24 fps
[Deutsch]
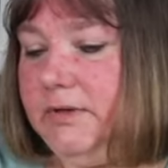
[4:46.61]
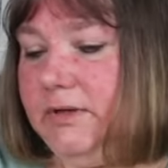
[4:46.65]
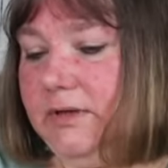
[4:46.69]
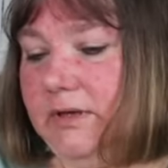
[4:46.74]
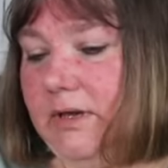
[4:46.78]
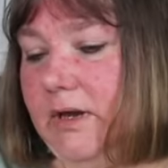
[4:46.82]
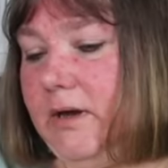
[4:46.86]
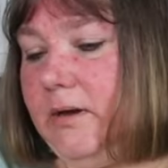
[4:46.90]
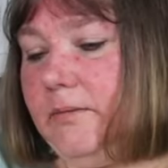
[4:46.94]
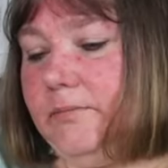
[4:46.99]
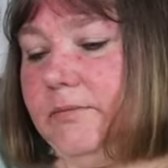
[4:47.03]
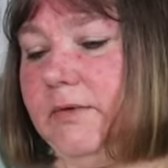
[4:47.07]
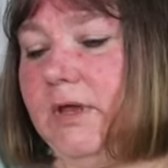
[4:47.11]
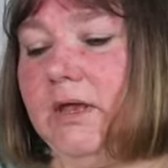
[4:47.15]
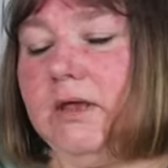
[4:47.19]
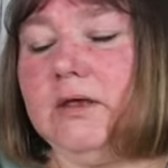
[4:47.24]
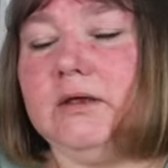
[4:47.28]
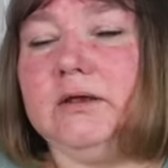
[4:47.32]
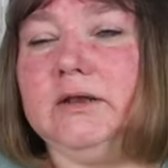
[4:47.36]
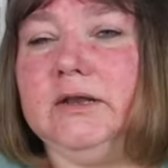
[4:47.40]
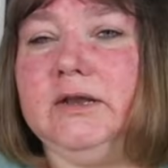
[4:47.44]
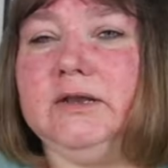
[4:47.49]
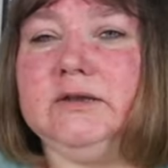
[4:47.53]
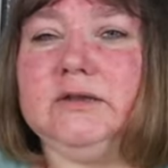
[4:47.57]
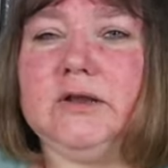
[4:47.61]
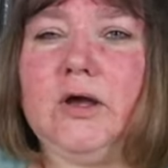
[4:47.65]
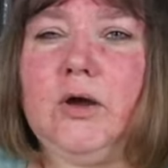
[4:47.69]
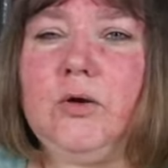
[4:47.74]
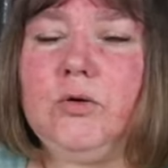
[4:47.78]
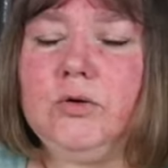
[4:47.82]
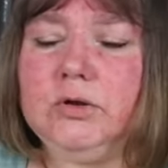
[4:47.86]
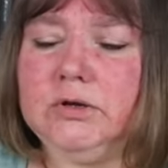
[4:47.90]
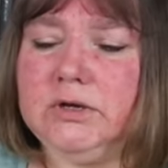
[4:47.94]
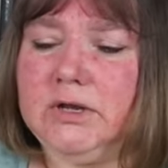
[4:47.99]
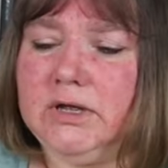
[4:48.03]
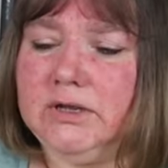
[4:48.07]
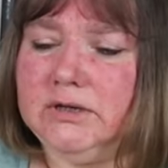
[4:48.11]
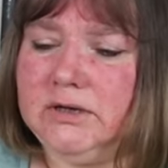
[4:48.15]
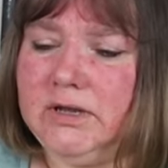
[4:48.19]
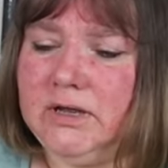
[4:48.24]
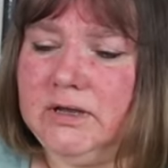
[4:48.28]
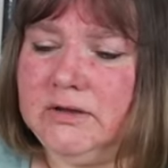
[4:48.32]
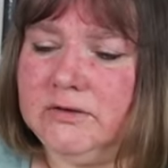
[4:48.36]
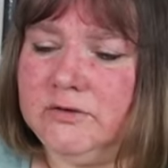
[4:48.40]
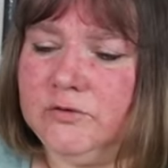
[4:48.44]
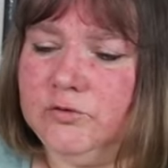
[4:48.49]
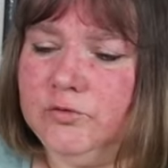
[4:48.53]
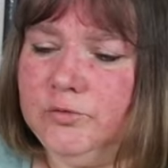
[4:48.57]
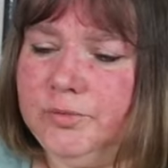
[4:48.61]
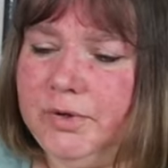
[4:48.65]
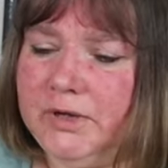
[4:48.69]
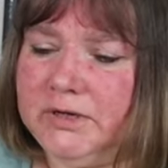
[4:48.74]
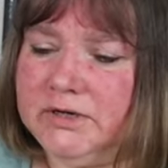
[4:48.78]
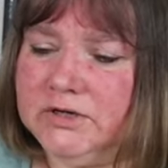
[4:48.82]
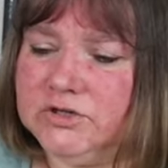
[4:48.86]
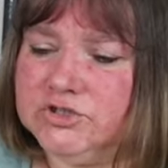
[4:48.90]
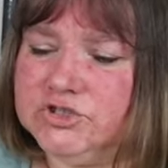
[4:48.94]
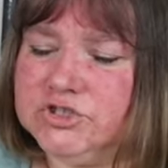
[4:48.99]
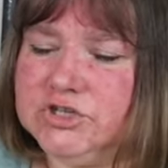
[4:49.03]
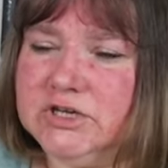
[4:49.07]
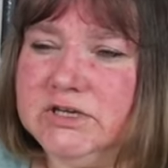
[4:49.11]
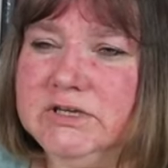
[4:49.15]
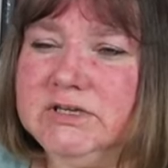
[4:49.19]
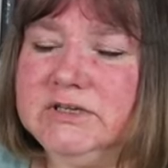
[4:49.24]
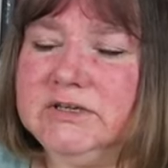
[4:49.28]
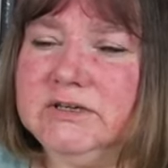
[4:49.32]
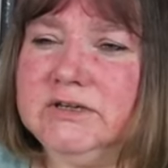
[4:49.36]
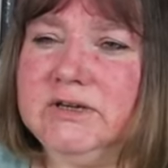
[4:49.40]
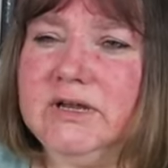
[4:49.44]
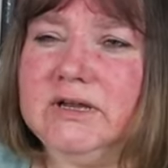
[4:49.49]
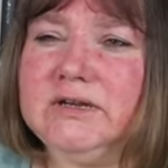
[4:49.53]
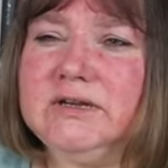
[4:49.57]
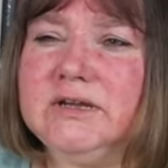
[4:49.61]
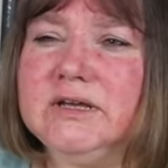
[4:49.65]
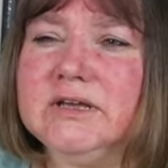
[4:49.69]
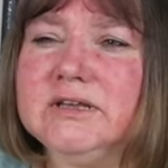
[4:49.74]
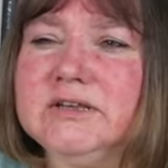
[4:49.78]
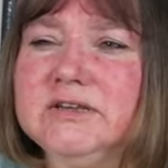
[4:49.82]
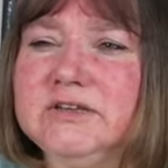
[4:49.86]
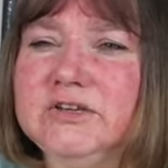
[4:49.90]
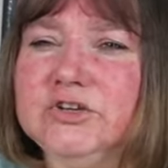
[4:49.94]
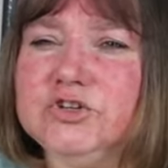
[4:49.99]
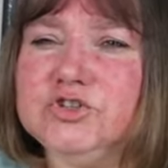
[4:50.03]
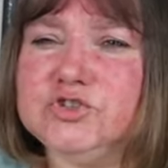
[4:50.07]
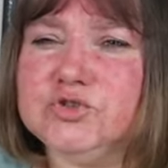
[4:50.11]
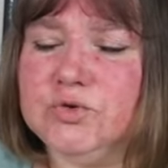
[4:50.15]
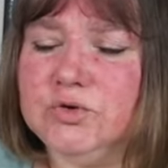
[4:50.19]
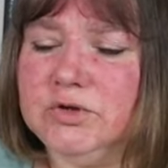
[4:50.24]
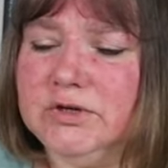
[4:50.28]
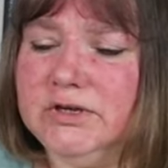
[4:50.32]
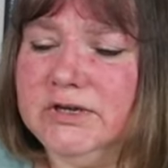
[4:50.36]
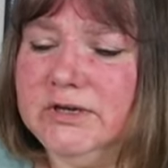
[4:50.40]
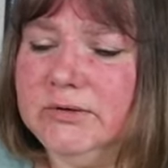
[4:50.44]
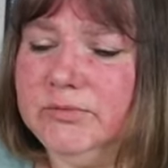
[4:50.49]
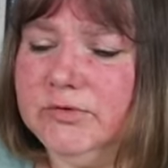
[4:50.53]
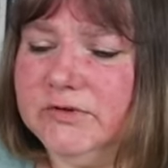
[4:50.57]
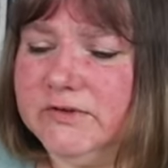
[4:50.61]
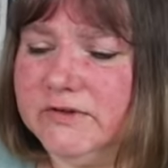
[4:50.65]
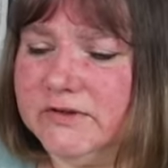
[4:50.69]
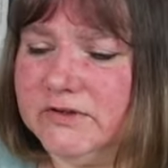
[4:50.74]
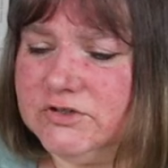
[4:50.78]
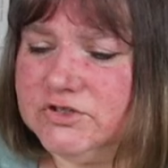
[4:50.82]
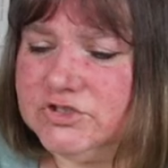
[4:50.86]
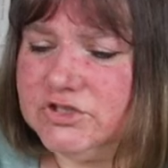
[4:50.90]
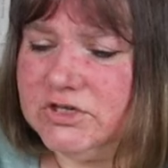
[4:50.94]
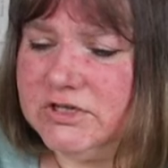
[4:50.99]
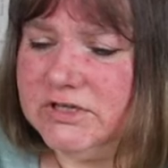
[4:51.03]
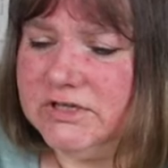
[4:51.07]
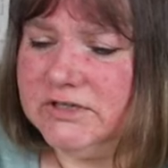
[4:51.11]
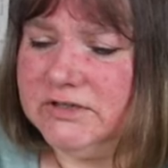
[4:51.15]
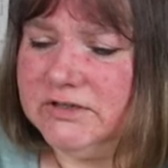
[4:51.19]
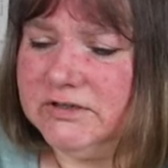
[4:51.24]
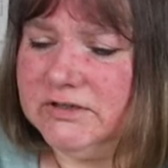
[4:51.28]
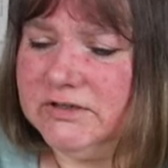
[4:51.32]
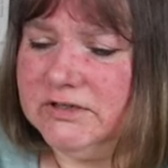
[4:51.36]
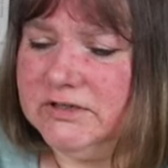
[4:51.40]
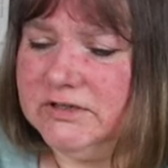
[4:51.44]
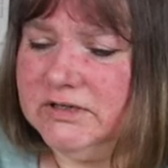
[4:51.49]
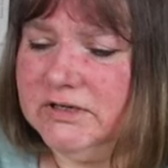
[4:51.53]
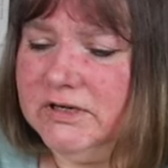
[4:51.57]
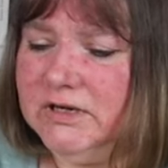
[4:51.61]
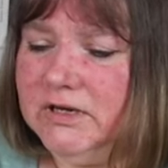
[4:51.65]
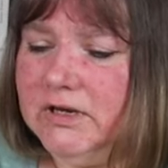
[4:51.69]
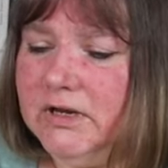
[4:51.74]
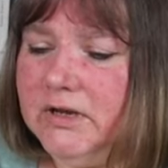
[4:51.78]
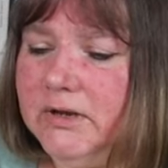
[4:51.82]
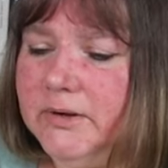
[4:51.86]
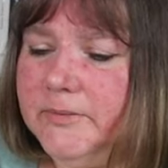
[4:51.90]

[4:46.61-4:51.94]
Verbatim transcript: Ja, klingt auch nach einer super Geschichte, nach einer richtig schönen Liebesgeschichte, die